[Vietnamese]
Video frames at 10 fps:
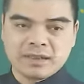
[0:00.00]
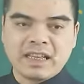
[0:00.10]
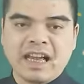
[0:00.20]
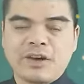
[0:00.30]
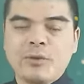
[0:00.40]

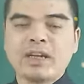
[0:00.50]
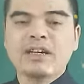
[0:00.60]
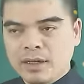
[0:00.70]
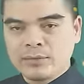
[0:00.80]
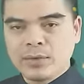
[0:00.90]
tài quan
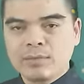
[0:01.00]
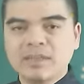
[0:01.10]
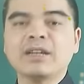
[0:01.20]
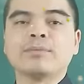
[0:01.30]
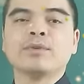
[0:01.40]
ấn phúc
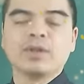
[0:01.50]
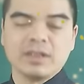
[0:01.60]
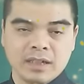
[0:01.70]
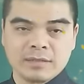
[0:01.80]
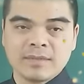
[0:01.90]
nhập nội
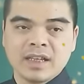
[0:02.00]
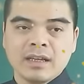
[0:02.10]
đường,